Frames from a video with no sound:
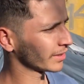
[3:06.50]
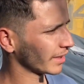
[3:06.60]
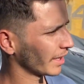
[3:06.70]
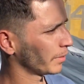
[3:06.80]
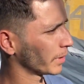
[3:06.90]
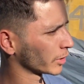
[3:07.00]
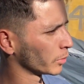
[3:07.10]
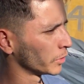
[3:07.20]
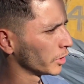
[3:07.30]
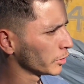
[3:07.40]
que tá aí, Pia. Só
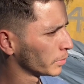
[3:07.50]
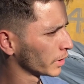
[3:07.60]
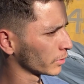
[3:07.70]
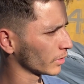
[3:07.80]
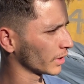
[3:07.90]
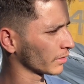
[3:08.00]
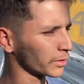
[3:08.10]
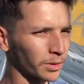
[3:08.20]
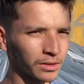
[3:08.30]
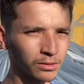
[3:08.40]
mudei os bancos, só tava com
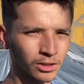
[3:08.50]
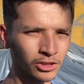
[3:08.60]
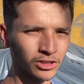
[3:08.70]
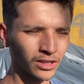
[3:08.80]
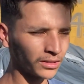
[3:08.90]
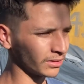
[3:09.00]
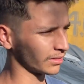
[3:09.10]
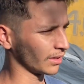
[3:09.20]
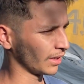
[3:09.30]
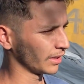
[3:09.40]
os bancos original.
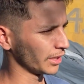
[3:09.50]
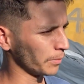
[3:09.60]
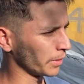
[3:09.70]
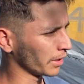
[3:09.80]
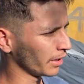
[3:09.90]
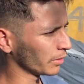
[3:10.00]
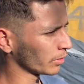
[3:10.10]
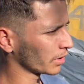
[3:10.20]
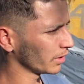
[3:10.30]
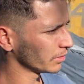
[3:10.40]
E peguei e
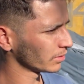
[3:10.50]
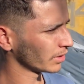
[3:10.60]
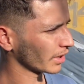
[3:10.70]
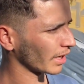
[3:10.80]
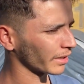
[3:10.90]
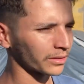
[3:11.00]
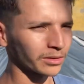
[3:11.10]
coloquei os recaros